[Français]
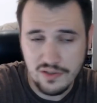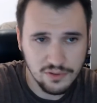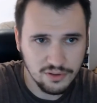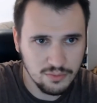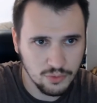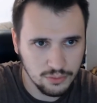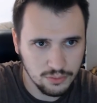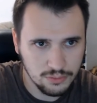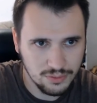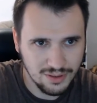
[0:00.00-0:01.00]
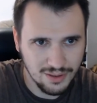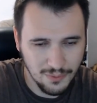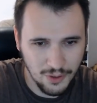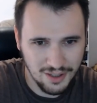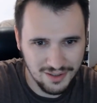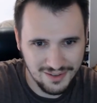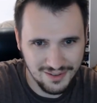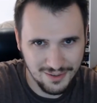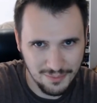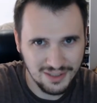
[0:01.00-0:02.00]
forcément. Voilà.
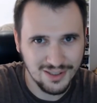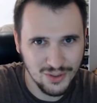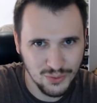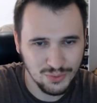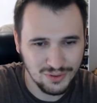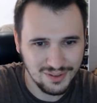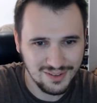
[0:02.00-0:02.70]
Merci à tous